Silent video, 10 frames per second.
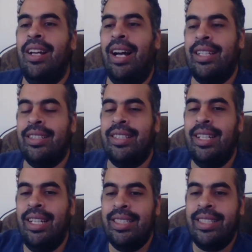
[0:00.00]
حتى
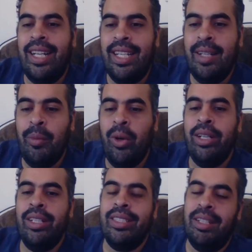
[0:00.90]
لا تعلم
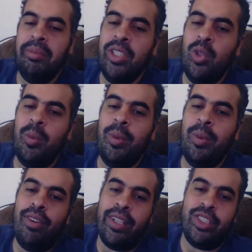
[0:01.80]
يمينه ما
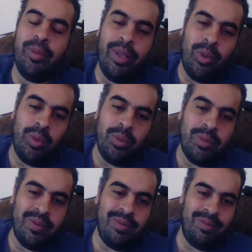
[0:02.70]
انفقت شماله
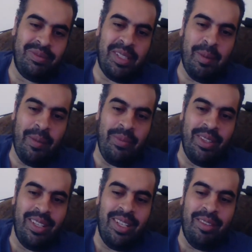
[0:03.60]
تمام
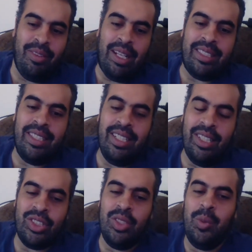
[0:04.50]
فعندنا
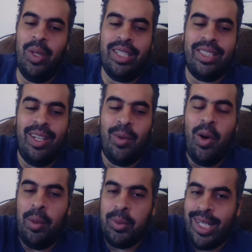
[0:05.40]
20 واحد
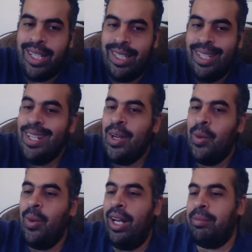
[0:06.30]
رواها بشكل
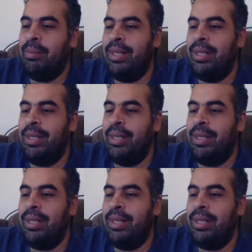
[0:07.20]
وواحد